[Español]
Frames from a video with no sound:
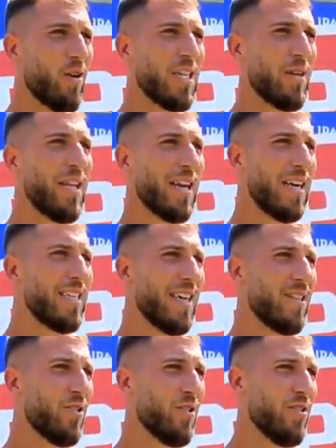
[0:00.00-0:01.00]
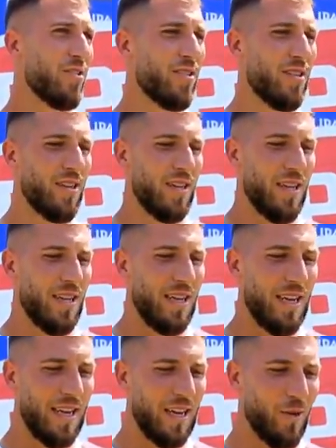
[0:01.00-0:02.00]
que se viene realizando.
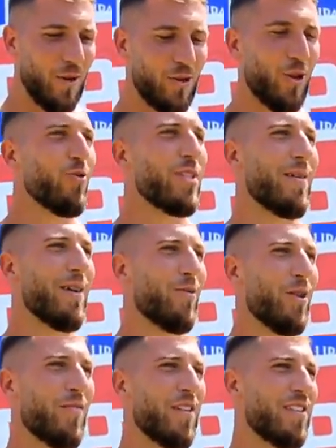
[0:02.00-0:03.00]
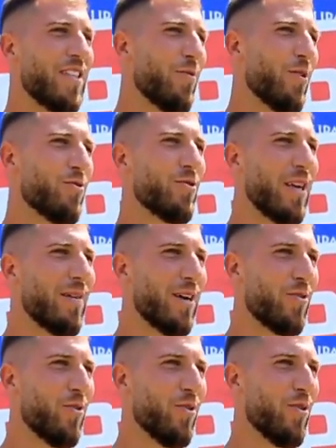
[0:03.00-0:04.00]
Eh, no es solo un trabajo defensivo, es un
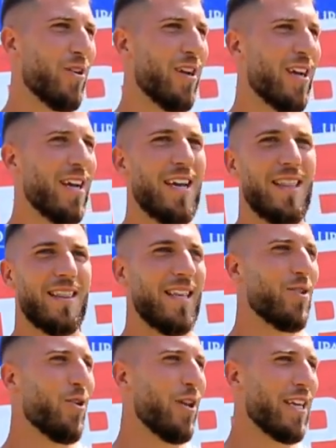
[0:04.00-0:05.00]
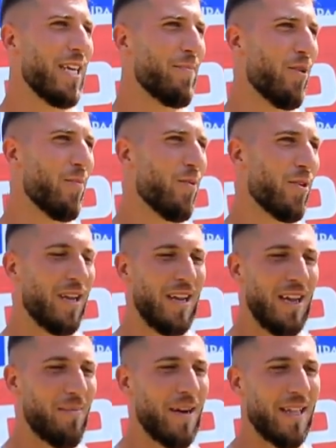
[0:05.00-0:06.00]
trabajo de todo el equipo, porque
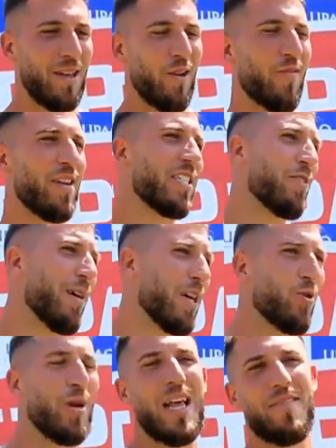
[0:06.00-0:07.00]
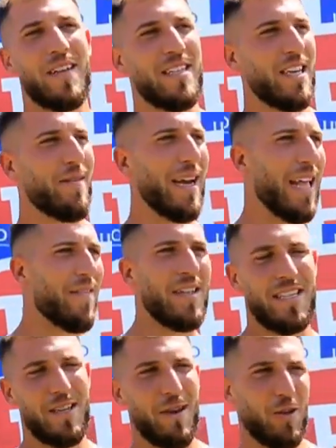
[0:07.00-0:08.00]
la parte ofensiva ayuda a la defensiva, la
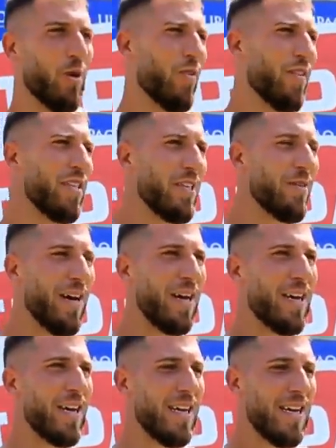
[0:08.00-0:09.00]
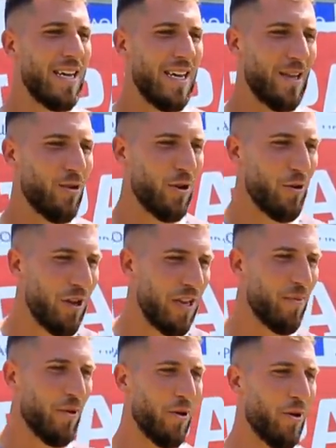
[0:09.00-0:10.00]
defensiva ayuda a la ofensiva, y creo que un
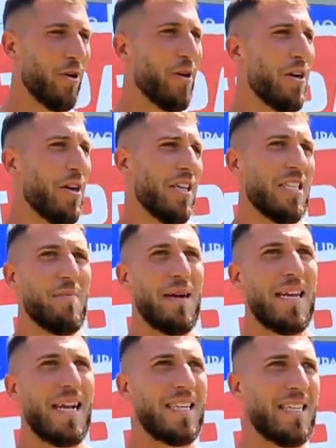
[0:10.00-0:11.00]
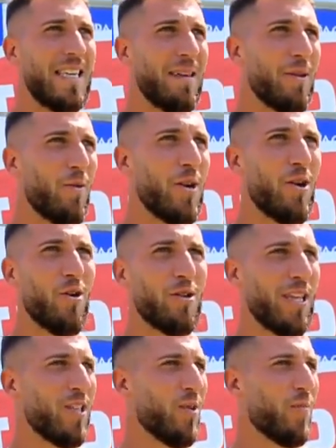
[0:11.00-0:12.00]
equipo se maneja así, pero bueno,
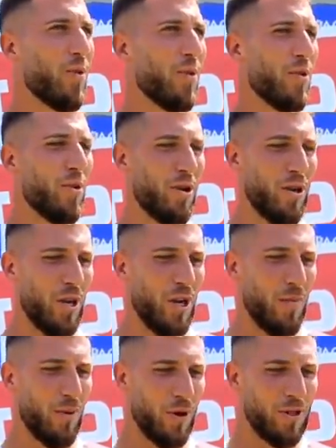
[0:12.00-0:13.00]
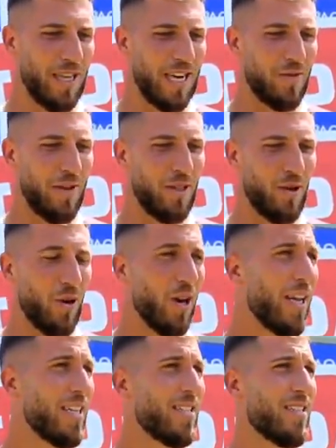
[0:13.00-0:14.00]
contento por, por no estar recibiendo
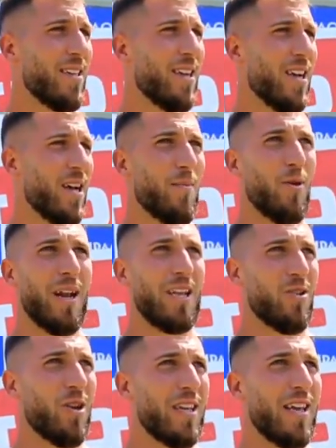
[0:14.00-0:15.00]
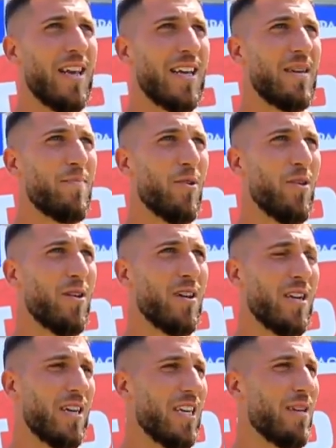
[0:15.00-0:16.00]
goles, por la solidez del equipo
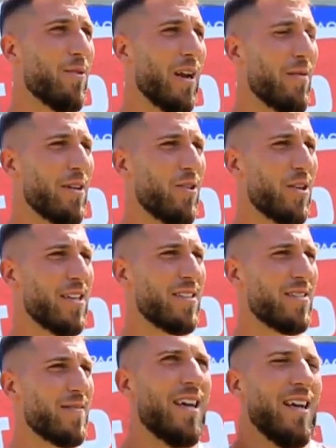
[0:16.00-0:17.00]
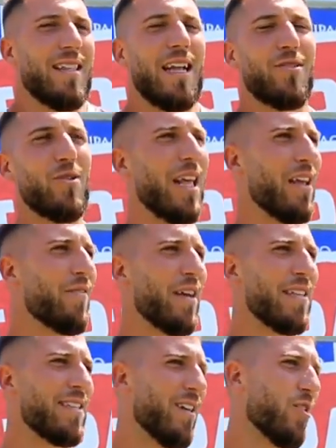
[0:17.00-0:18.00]
y por las victorias. Tanto en la
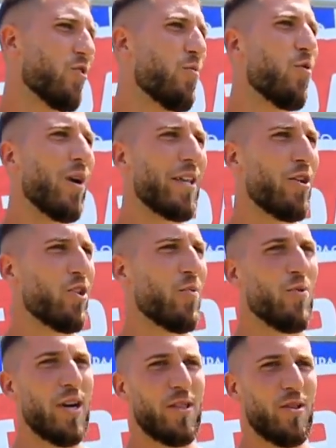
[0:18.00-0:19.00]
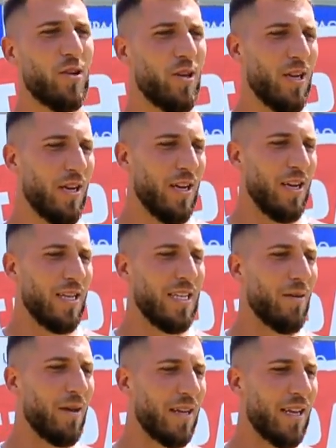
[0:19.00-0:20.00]
defensa como en cualquier otro puesto,
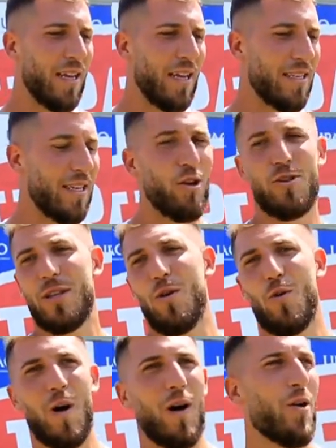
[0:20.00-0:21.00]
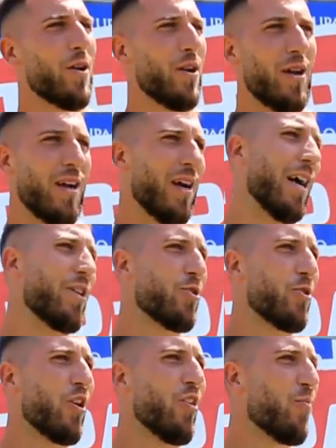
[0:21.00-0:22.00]
saber que si no está un jugador, hay
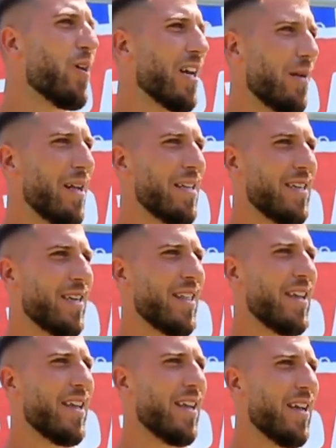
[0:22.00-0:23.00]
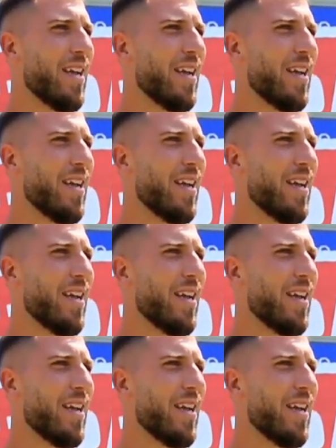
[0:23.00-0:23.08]
otro que lo puede reemplazar de,